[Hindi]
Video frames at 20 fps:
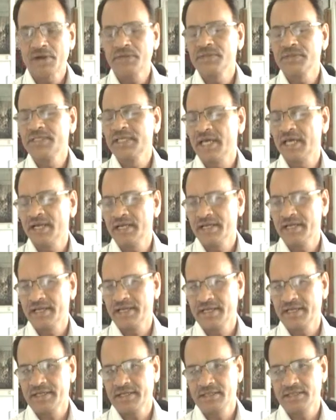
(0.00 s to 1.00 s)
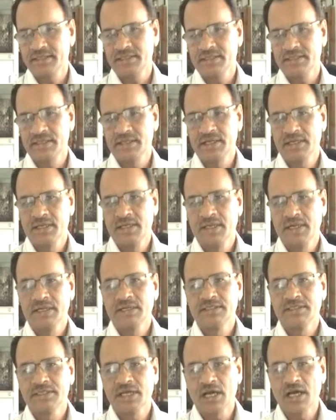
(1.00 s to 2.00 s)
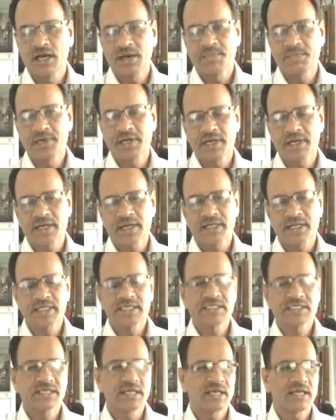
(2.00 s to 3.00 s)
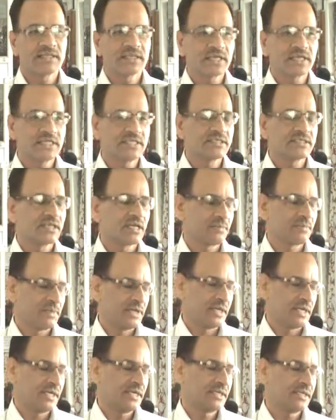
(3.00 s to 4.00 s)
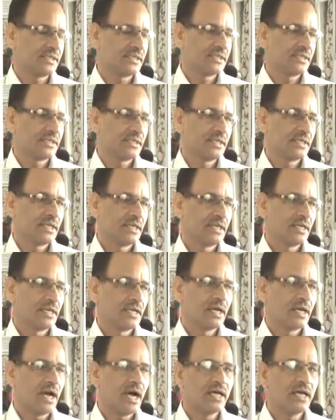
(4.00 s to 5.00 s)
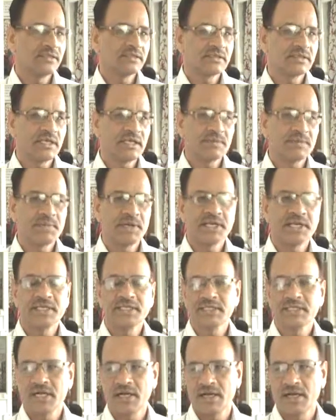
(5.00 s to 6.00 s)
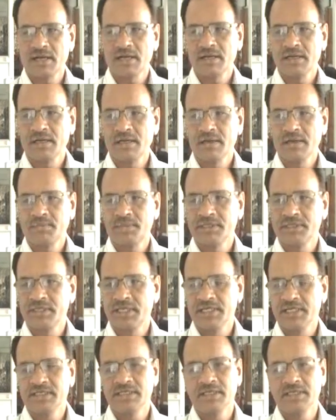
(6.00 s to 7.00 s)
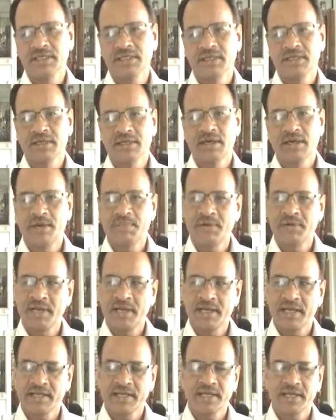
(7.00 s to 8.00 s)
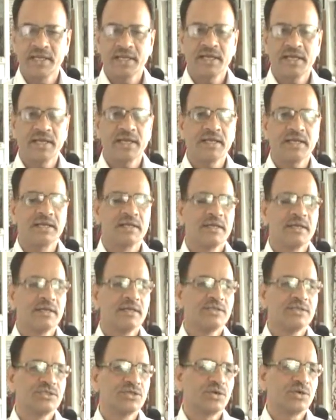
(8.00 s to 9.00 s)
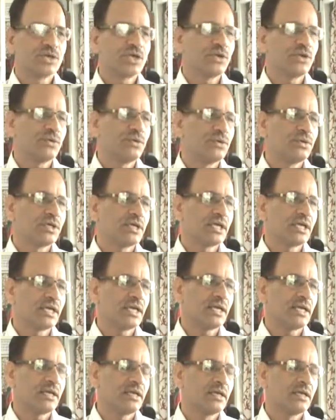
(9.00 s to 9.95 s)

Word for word: महाविद्यालय है जहां पर स्नातक स्तर पर आंतरिक परीक्षा पद्धति अपनाया गया है जो कि उनके